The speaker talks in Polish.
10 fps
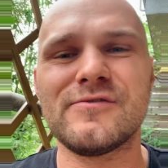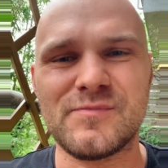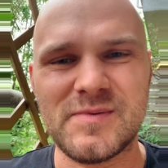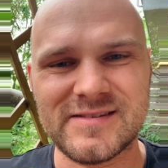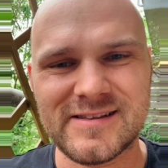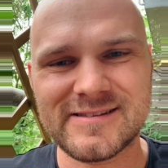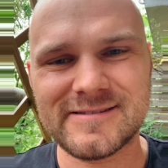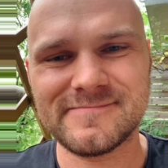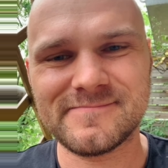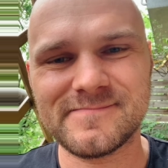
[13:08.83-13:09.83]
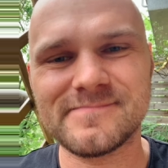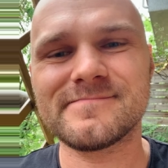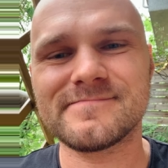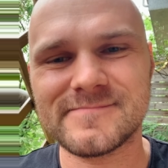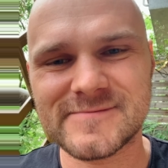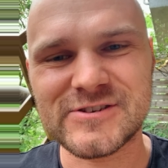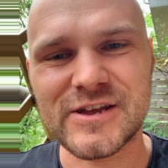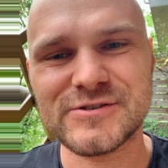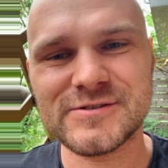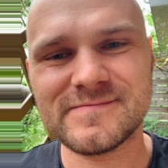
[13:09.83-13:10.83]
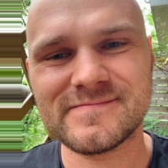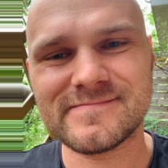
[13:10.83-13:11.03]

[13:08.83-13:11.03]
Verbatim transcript: w biznes. Cześć.